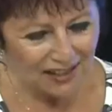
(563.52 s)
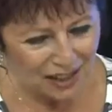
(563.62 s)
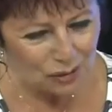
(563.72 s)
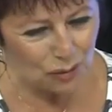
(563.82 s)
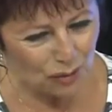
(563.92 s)

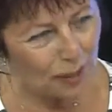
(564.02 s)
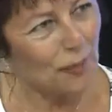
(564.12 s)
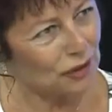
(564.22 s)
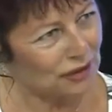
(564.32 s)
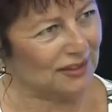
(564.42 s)
anne sütü
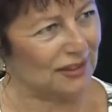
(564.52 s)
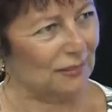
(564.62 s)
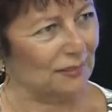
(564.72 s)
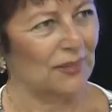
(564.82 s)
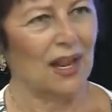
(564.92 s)
hep
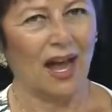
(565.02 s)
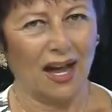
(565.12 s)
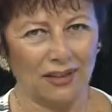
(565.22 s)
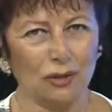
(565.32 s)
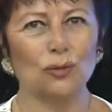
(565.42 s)
aşıdır.
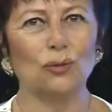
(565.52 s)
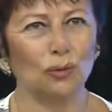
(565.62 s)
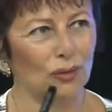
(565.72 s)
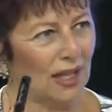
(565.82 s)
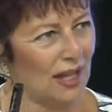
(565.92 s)
Anne
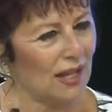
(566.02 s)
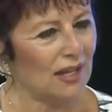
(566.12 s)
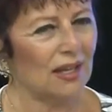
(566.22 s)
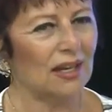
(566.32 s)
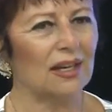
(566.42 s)
sütünde
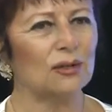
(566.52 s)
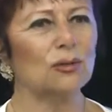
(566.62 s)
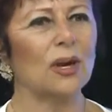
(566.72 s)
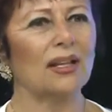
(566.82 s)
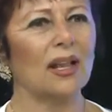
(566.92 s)
e,
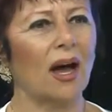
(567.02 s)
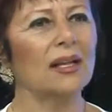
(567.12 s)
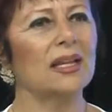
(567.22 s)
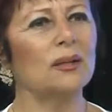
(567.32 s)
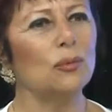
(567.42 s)
sürekli
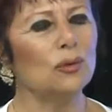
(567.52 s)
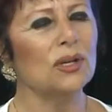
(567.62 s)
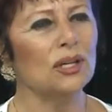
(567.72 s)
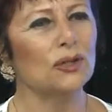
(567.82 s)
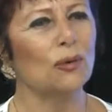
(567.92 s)
annenin
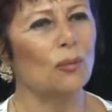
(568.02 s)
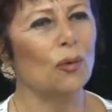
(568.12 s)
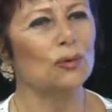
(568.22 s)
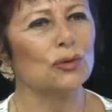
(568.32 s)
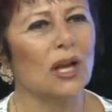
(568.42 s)
bütün yaşamı
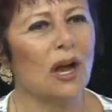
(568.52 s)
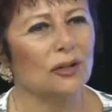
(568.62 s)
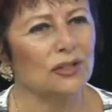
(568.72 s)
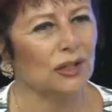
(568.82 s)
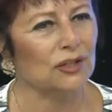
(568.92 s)
boyunca
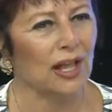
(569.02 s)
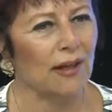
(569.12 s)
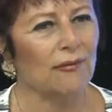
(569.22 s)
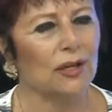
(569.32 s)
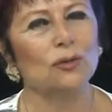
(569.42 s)
karşılaştığı
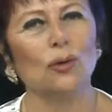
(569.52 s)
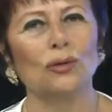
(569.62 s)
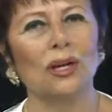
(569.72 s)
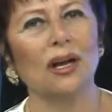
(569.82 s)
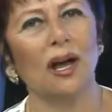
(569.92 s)

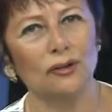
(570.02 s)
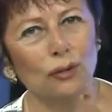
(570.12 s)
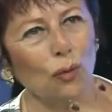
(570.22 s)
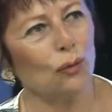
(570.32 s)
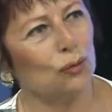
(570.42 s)
enfeksiyonlara
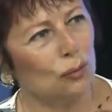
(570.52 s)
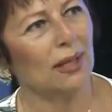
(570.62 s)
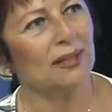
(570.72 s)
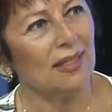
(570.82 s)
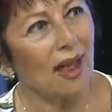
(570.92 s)
karşı koruyucu
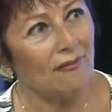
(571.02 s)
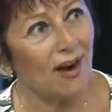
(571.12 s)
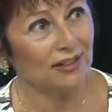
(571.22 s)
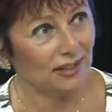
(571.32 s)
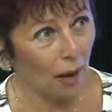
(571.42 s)
maddeler
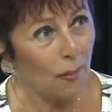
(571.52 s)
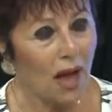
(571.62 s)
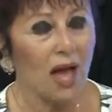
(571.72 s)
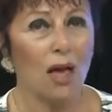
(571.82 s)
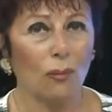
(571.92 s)
vardır.
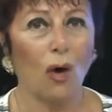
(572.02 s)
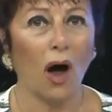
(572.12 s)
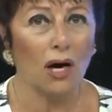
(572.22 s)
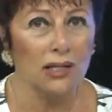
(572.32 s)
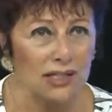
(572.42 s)
Ama bu
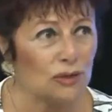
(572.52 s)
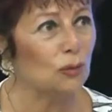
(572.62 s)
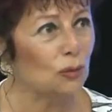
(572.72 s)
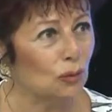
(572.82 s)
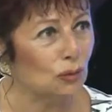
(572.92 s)
ağız
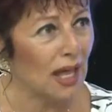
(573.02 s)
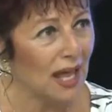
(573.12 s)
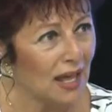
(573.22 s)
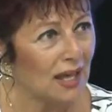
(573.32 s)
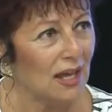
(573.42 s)

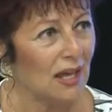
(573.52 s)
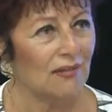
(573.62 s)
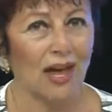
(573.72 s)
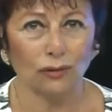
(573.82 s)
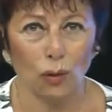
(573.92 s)
sütünde
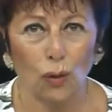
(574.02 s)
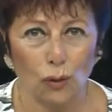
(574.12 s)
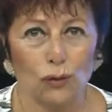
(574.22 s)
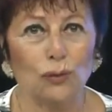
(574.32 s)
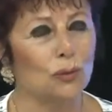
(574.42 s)
veyahut da
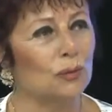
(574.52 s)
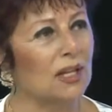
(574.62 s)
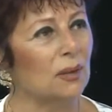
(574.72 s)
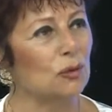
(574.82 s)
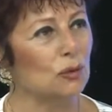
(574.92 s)
kolostrum
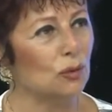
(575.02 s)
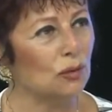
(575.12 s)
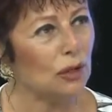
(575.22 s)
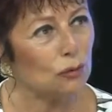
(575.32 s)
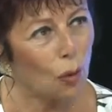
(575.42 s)
dediğimiz
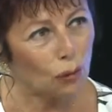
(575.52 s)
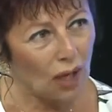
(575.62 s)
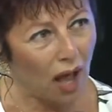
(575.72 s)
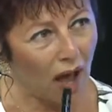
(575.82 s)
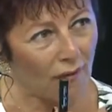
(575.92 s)
sütte çok
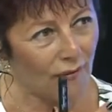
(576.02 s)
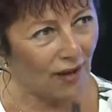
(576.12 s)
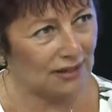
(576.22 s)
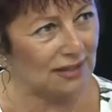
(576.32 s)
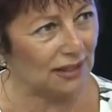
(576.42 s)
daha
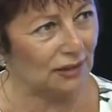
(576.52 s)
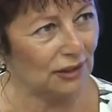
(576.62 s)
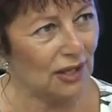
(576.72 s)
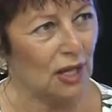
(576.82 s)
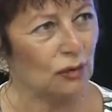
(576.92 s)
fazladır.
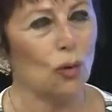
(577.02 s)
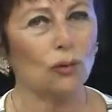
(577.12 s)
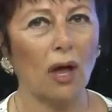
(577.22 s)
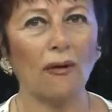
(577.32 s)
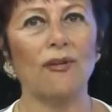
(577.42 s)
Fazla.
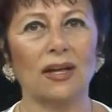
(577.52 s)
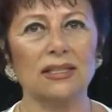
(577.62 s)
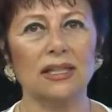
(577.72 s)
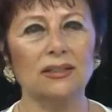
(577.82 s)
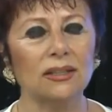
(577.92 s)
Çok daha fazla
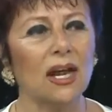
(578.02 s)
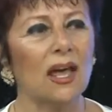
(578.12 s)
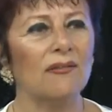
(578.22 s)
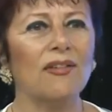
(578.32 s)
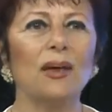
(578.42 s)
fazladır
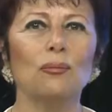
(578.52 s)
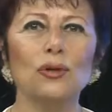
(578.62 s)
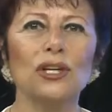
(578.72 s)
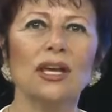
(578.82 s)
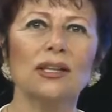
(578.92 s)
ve
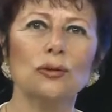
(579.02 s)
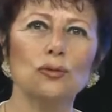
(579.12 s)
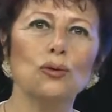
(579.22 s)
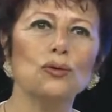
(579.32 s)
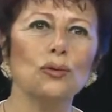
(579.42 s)
bu şekilde
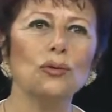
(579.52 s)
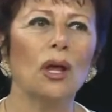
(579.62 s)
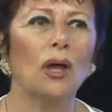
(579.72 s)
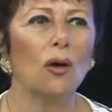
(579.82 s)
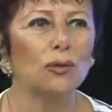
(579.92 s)
çocuğun
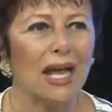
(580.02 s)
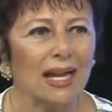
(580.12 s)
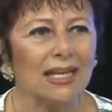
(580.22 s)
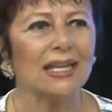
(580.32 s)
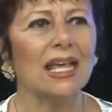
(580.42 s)

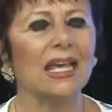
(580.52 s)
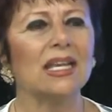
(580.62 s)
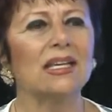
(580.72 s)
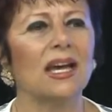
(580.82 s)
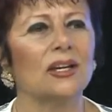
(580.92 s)
özellikle
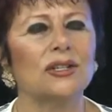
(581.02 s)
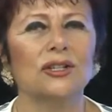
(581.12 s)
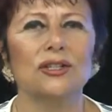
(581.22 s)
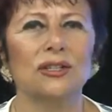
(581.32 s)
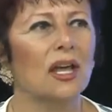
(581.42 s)
ilk yaş
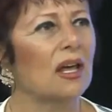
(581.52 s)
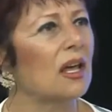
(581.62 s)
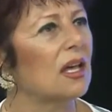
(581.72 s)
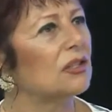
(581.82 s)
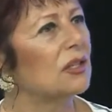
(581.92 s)
içinde
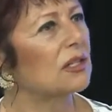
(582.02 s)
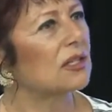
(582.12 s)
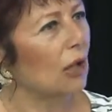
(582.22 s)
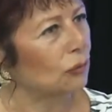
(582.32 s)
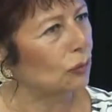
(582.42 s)
işte
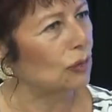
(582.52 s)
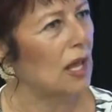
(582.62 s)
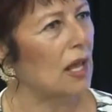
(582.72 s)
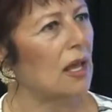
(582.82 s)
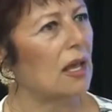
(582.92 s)

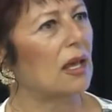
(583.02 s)
zatürre,